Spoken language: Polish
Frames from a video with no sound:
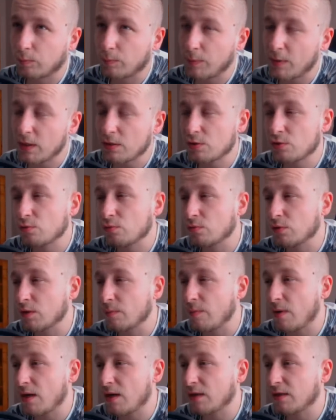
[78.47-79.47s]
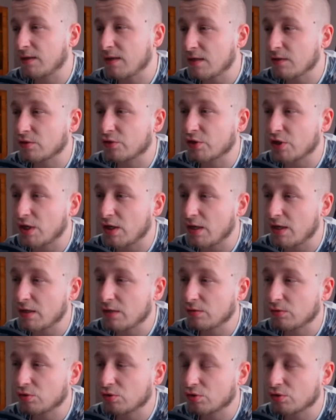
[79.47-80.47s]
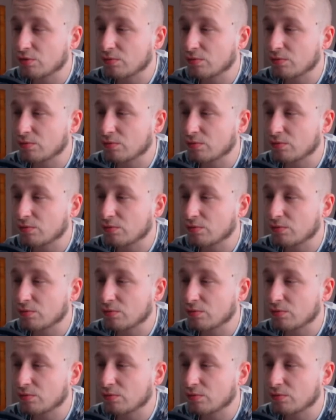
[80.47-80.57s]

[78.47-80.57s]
pięciu chyba Grand Challenge